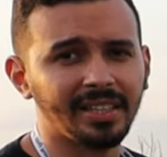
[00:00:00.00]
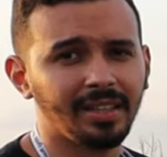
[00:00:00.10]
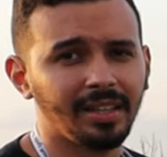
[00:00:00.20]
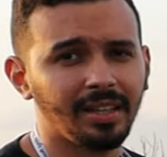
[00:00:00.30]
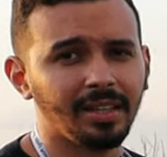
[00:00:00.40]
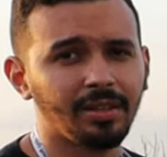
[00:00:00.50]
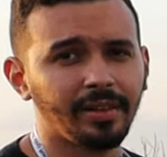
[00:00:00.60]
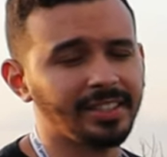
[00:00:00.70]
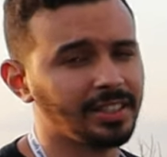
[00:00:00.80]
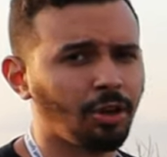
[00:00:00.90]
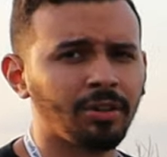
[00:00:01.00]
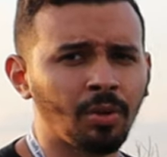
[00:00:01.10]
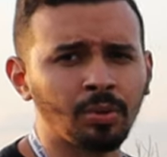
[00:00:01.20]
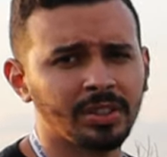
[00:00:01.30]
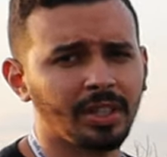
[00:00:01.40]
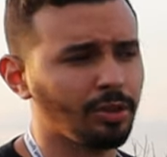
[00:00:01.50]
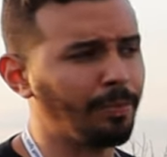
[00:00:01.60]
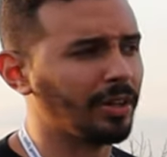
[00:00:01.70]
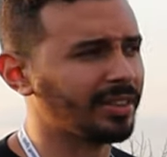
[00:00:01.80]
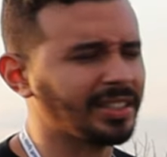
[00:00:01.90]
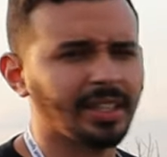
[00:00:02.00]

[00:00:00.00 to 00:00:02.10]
que esse drone não consiga suportar,